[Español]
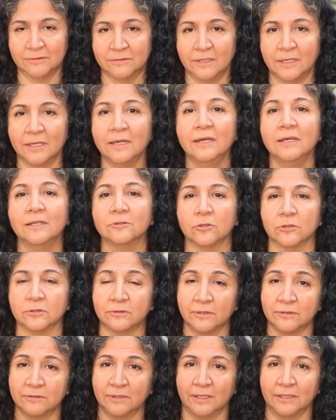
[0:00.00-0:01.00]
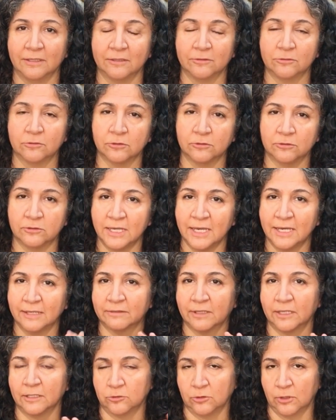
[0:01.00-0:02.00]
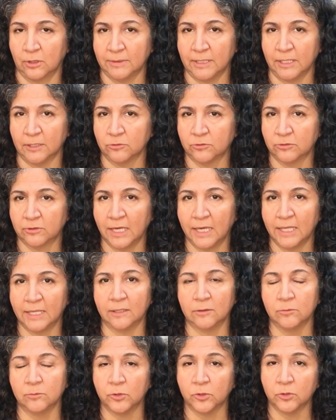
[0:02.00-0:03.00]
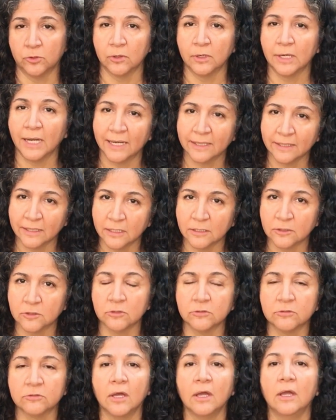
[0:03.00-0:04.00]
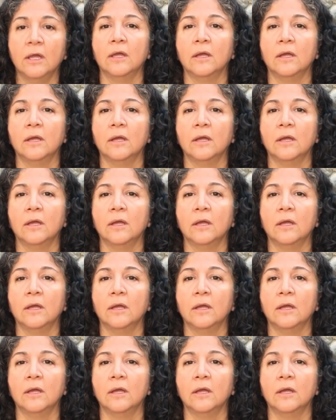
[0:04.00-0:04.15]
¿Sí? Entonces, en estos días que todavía nos quedan un poco larguitos,